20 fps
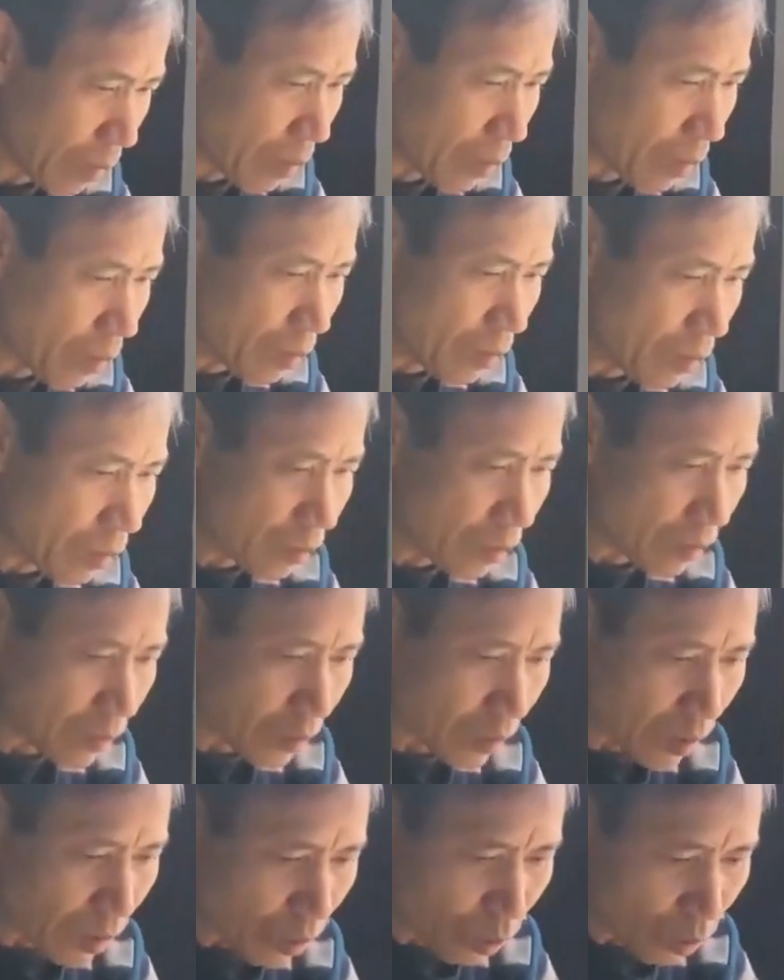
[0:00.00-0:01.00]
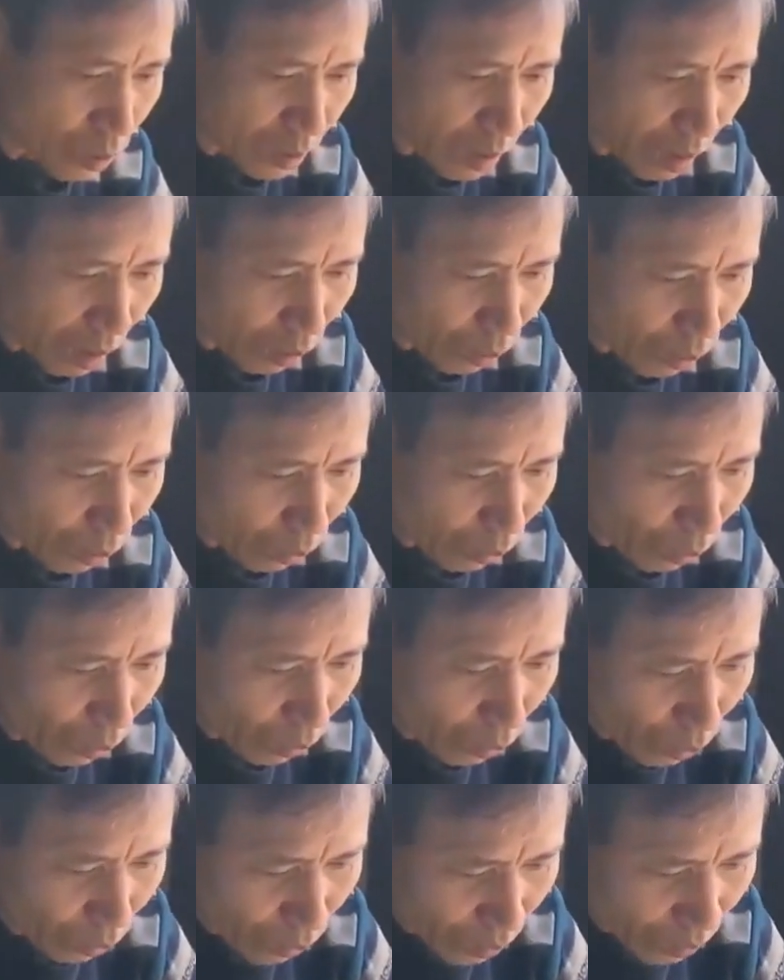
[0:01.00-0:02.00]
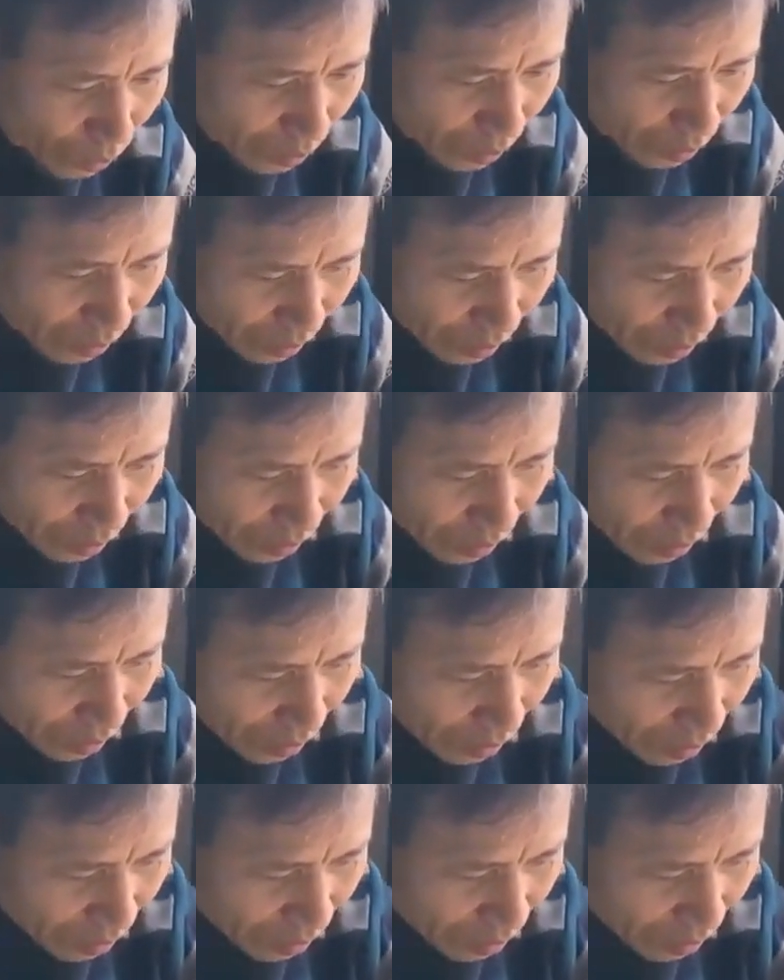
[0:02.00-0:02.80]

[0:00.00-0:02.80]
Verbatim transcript: mới. Món quà bất ngờ. Những ngày qua,